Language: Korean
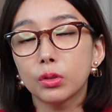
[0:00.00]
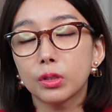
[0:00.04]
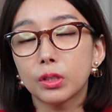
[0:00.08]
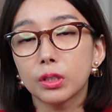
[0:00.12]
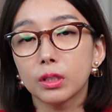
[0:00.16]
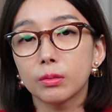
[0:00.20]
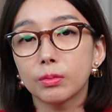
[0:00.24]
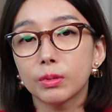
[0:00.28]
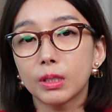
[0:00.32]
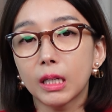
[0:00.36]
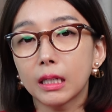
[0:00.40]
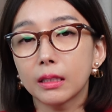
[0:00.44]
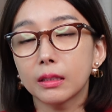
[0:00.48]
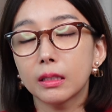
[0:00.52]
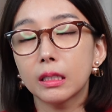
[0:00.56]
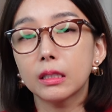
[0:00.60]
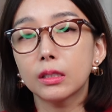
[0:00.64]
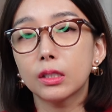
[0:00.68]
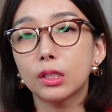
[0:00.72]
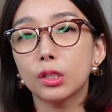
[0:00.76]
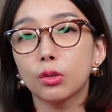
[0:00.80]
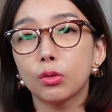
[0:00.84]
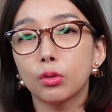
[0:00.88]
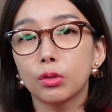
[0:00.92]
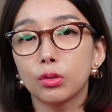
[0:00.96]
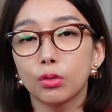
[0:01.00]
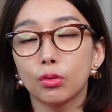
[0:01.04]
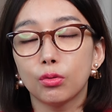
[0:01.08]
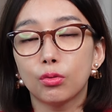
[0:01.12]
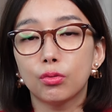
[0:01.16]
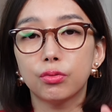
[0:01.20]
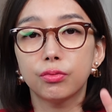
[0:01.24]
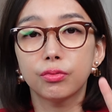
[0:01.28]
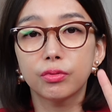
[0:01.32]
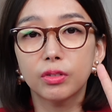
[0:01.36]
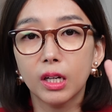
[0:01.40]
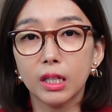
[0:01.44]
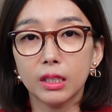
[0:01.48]
지금 장난치고 있는
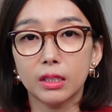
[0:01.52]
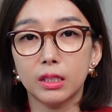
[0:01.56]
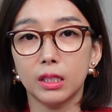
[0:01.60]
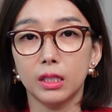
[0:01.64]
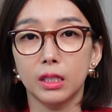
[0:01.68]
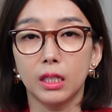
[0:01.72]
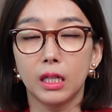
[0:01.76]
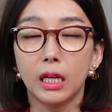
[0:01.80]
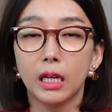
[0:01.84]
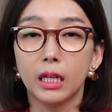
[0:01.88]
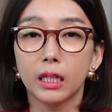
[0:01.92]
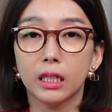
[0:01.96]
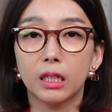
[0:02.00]
두 가지